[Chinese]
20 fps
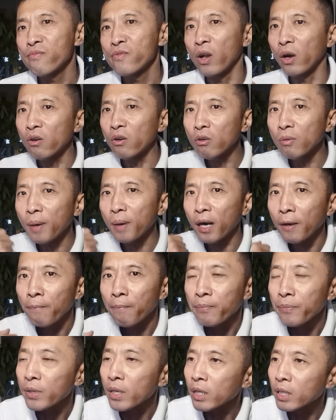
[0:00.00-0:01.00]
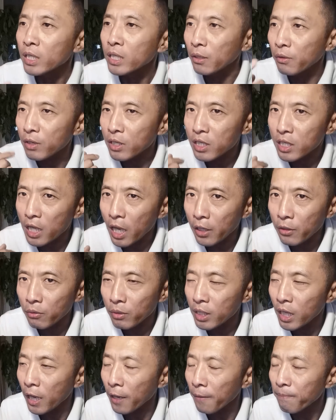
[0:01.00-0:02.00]
然后嘛，前段时间有
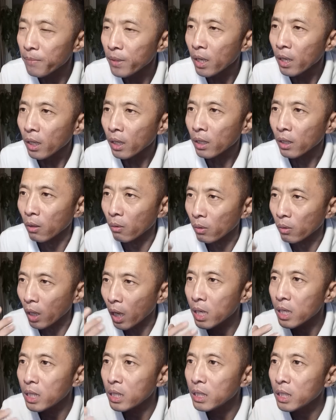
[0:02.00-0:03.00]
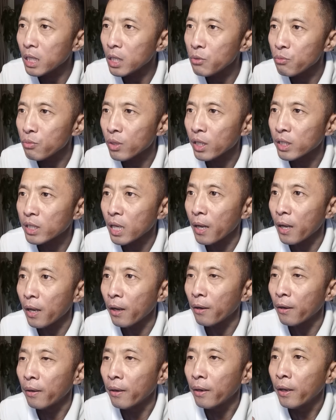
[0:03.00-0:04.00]
一天，老蓝和这女的
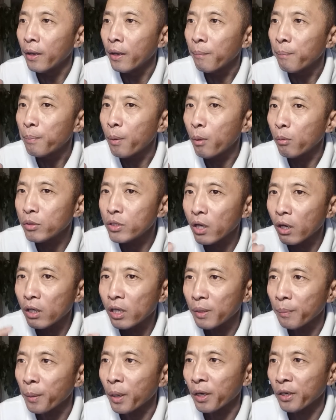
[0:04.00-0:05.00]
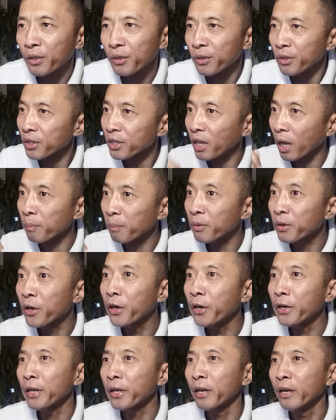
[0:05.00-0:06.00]
在包间里面就打扑
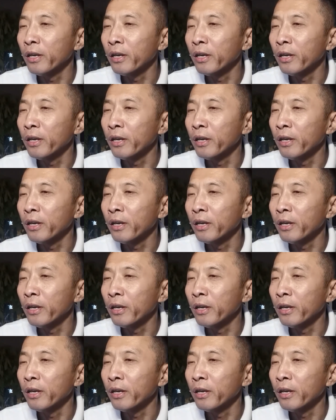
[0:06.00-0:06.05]
克呢，